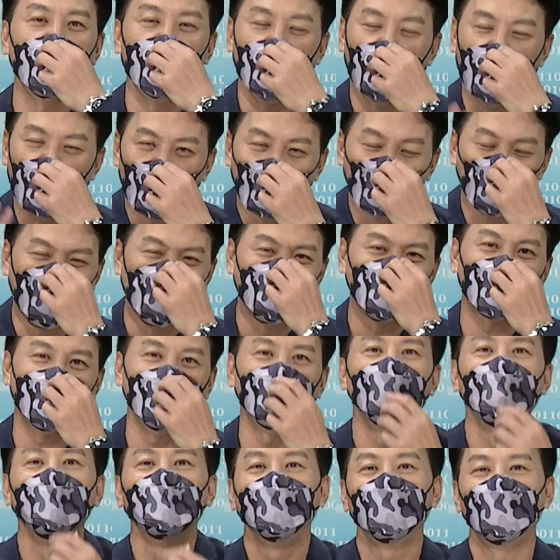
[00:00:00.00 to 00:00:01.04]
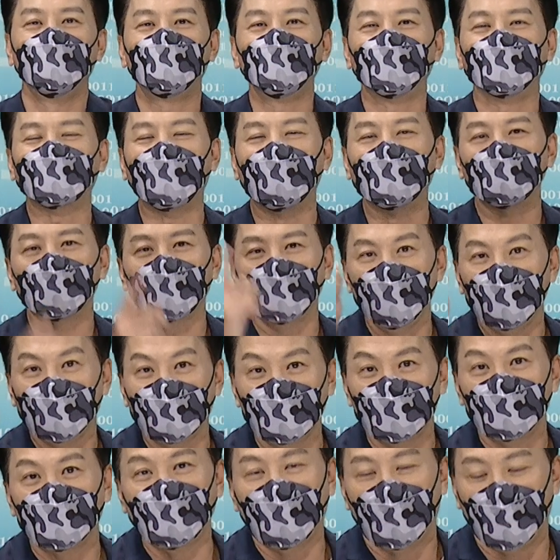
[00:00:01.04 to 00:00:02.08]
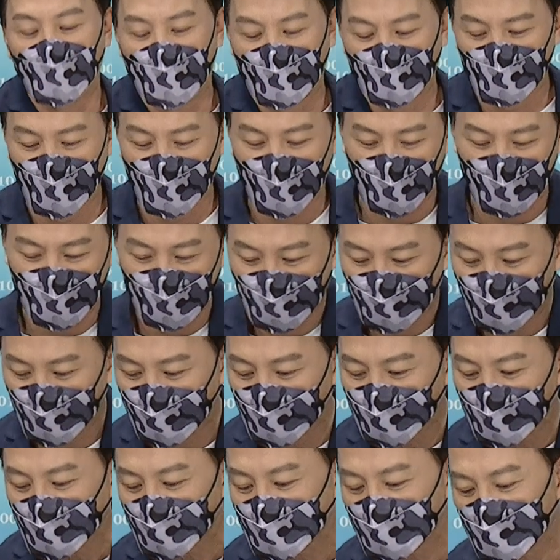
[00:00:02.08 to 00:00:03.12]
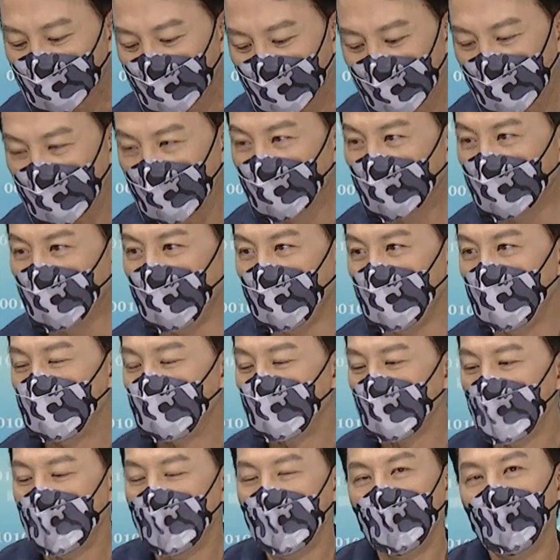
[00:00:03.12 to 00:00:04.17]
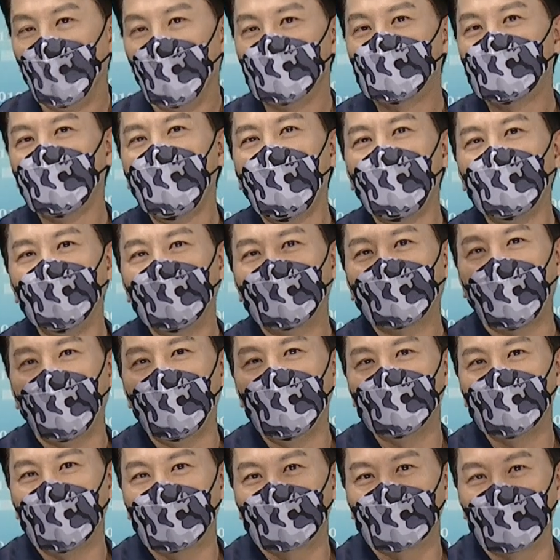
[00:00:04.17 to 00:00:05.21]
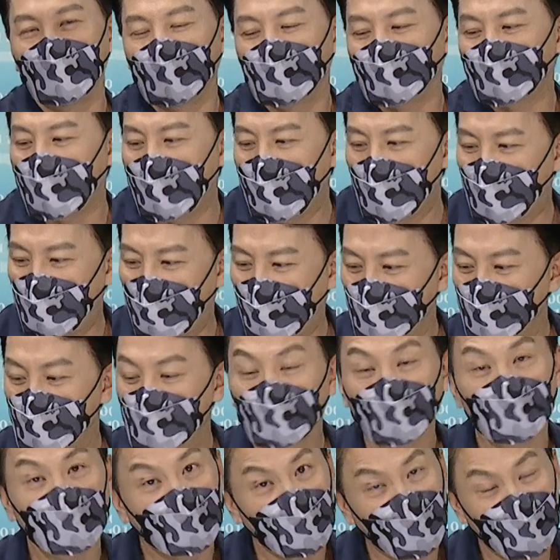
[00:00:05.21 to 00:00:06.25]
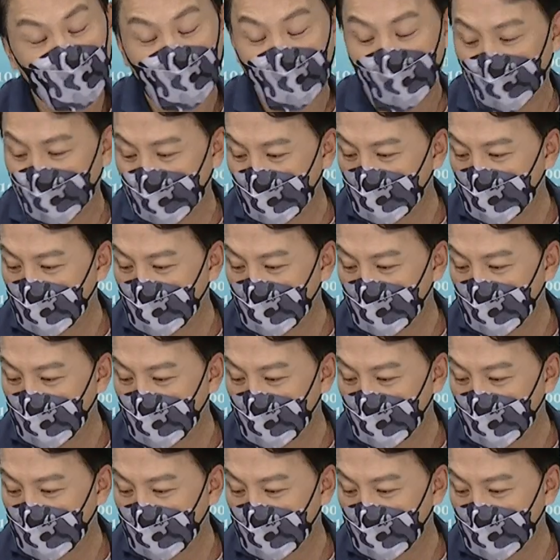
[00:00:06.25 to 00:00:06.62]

位没有关系，你就当做一个笑话就好。各位。我先让你看一下整个大盘，注意看，